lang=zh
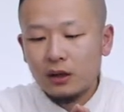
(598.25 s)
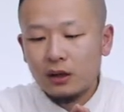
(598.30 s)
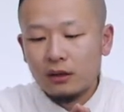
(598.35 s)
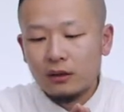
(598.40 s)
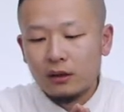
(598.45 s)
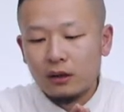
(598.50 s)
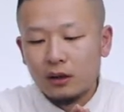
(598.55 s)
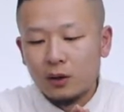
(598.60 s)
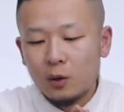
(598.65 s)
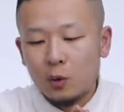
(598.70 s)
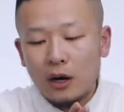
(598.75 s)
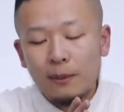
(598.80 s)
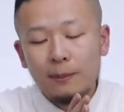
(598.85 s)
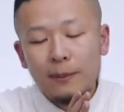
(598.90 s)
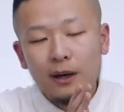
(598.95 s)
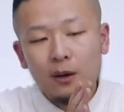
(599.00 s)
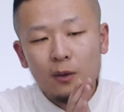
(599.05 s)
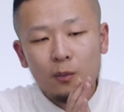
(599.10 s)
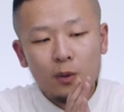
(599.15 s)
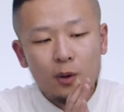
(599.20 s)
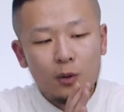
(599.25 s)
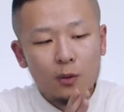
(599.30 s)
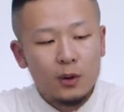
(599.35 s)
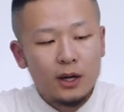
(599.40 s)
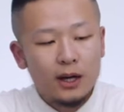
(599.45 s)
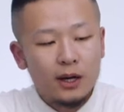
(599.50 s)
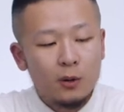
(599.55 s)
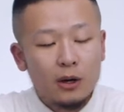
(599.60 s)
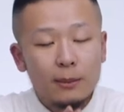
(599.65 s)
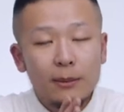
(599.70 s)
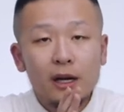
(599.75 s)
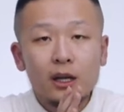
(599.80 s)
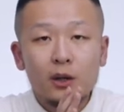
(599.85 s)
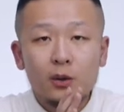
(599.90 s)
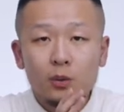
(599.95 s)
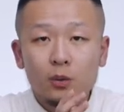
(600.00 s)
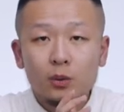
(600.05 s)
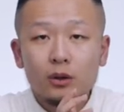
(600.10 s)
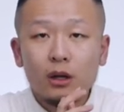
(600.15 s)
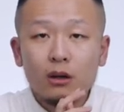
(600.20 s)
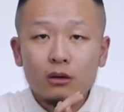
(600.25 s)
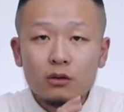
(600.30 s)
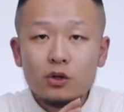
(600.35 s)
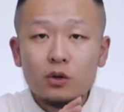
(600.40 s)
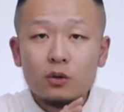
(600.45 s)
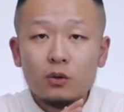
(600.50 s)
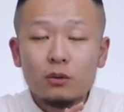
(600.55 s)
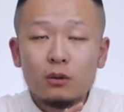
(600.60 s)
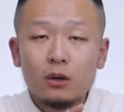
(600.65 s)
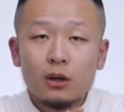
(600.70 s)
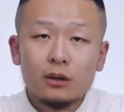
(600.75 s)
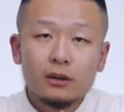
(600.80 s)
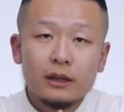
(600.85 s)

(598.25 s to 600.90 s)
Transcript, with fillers: 呃，滑板文化、滑板领域当中，